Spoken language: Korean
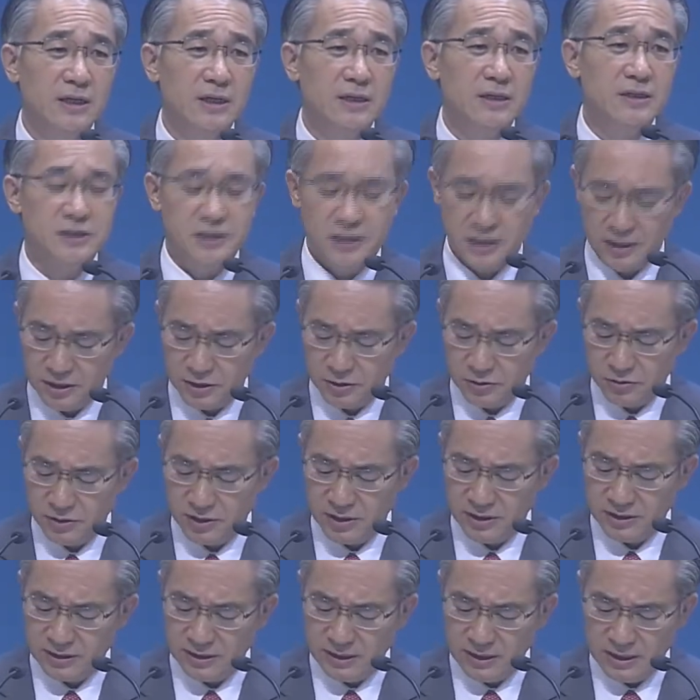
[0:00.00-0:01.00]
세례
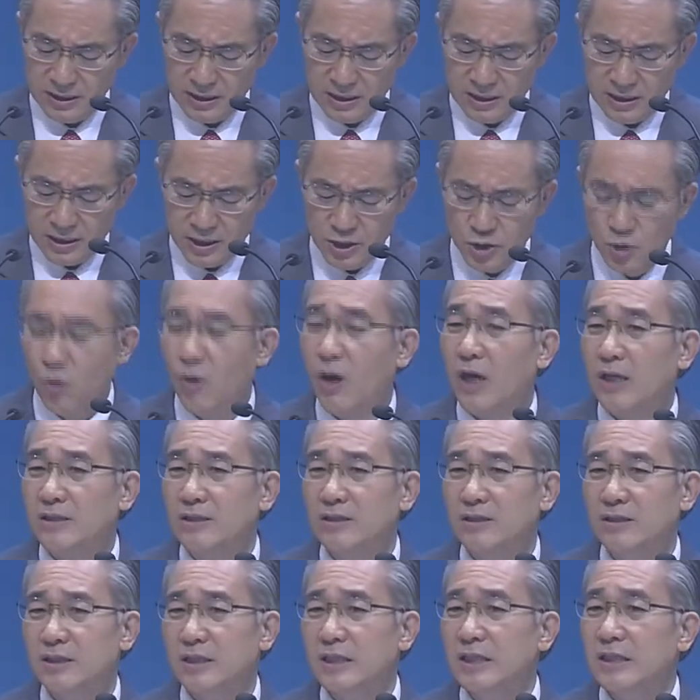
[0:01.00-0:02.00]
요한. 이
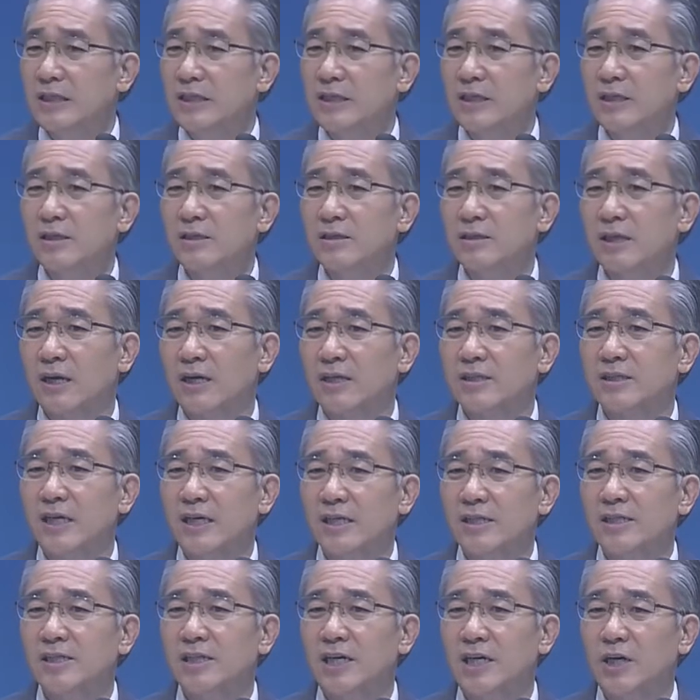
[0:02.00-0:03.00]
요한은 인기를 따라
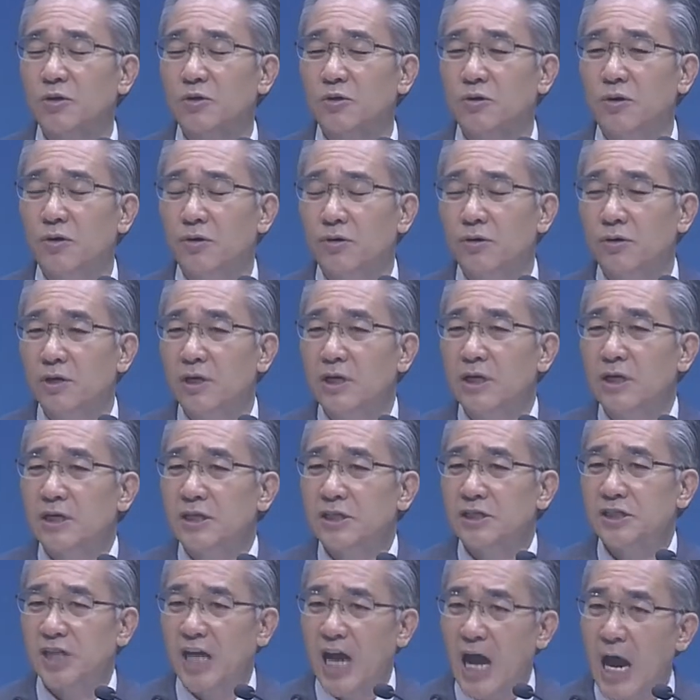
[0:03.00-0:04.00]
살지 않고
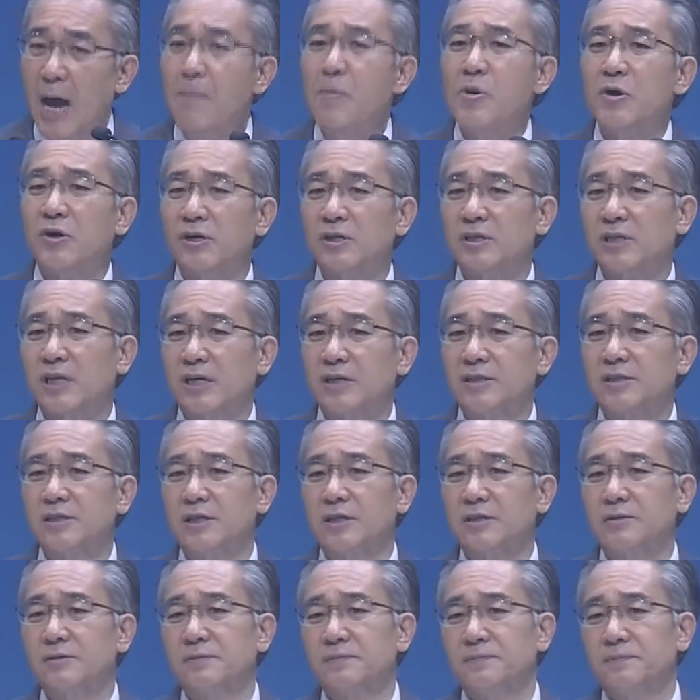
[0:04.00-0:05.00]
사명을 따라
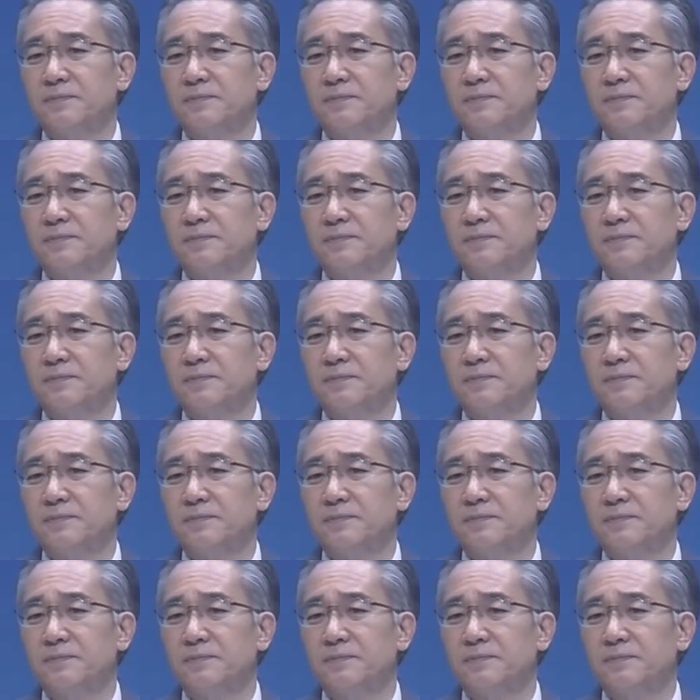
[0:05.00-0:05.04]
살았요